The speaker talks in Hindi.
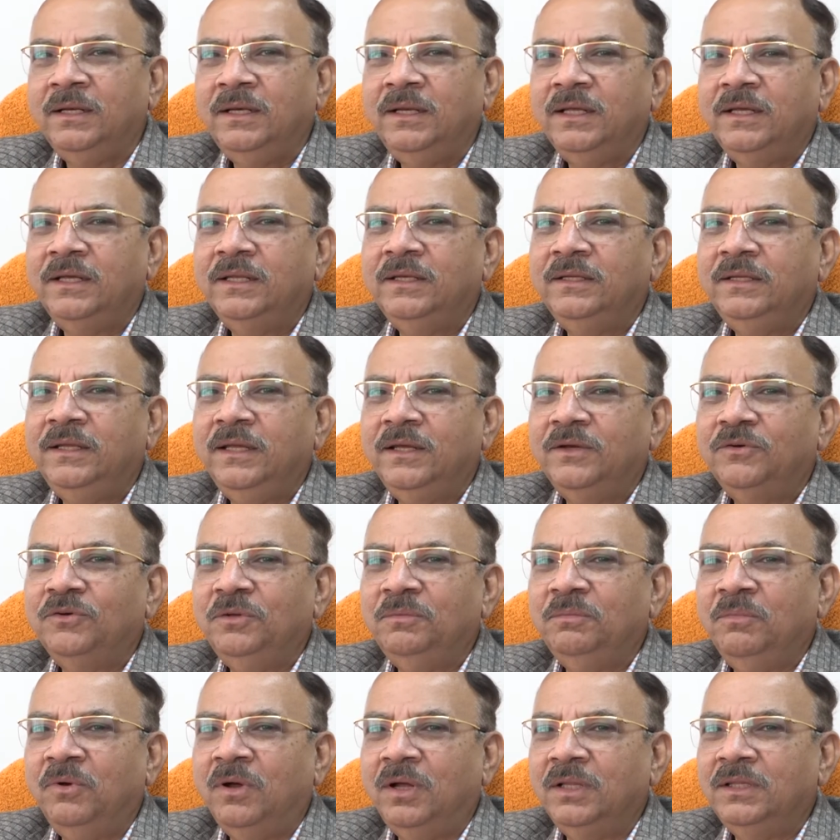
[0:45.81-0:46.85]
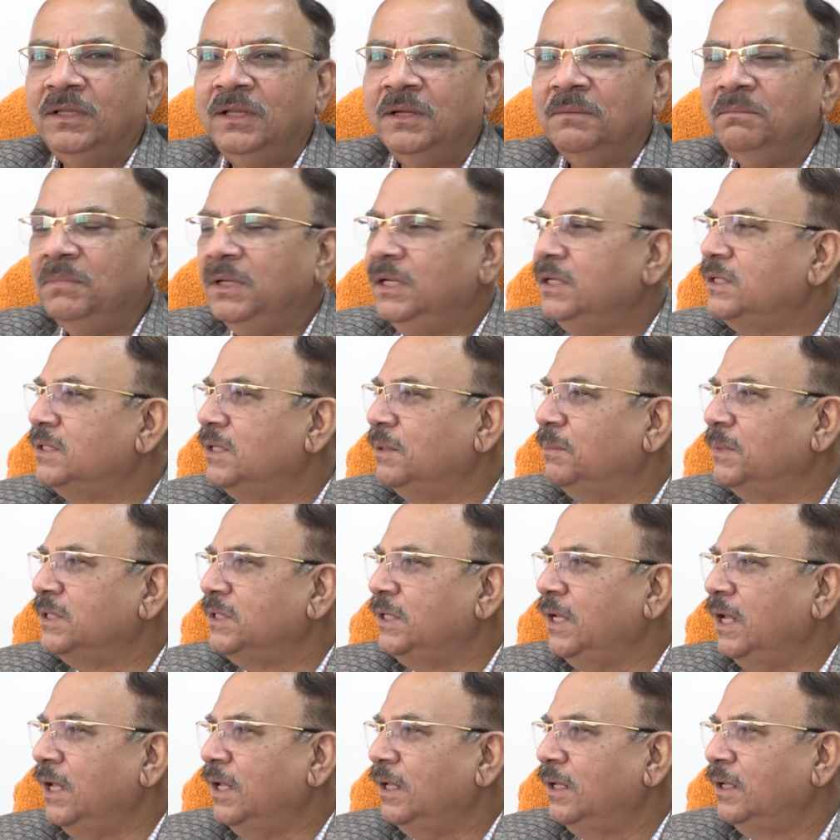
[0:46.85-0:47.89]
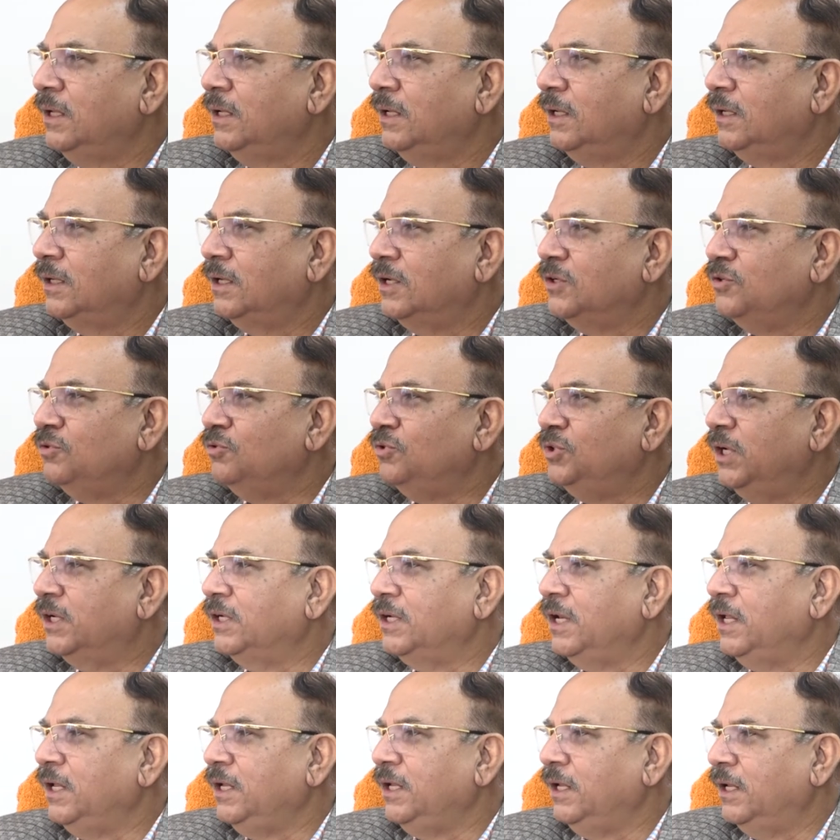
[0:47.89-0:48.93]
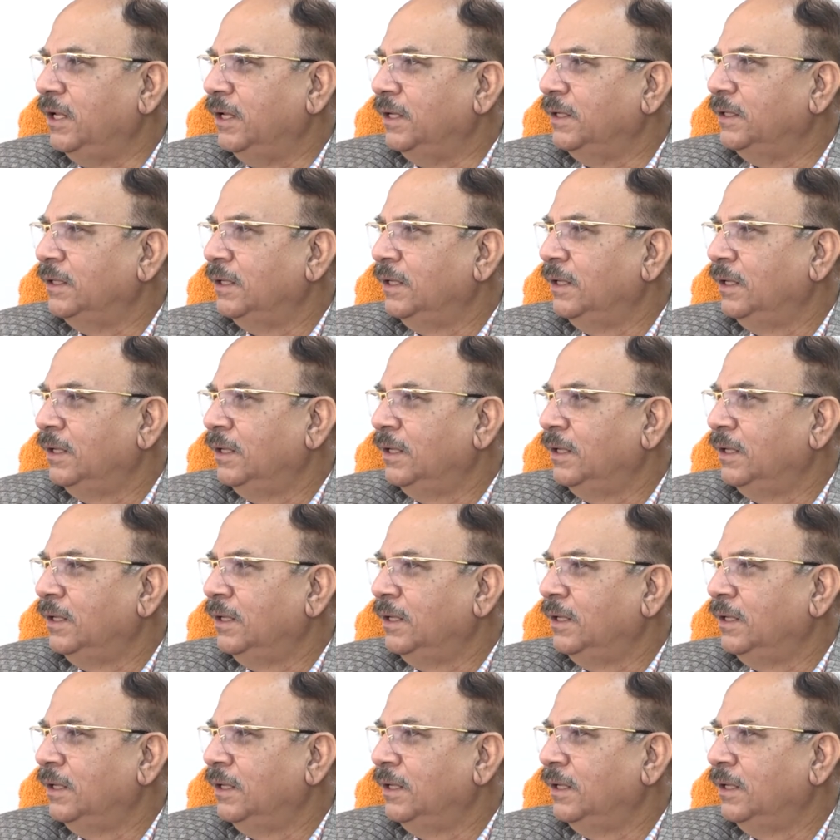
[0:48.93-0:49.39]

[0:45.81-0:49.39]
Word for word: लेकिन ये कोई बहुत गंभीर समस्या का सूचक नहीं है